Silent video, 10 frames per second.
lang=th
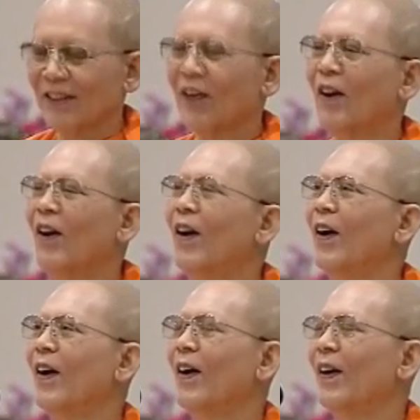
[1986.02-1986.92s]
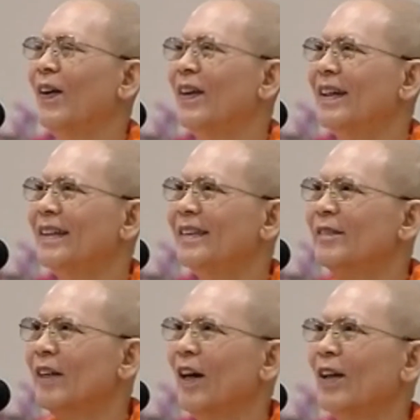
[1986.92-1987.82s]
อ๋
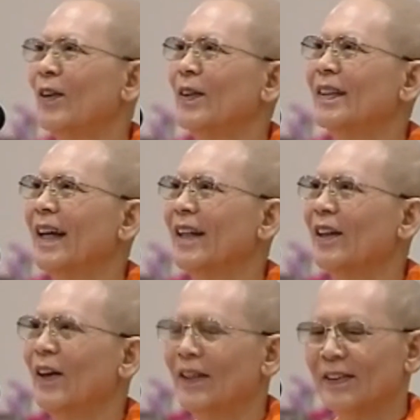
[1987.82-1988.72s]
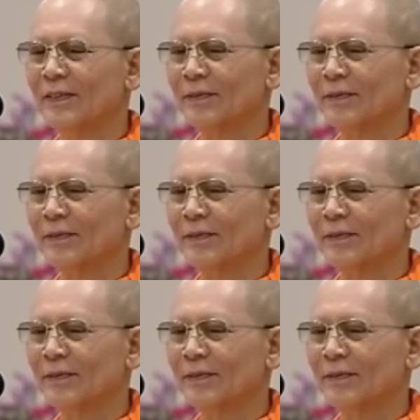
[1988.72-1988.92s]
อล้นตันเนาะ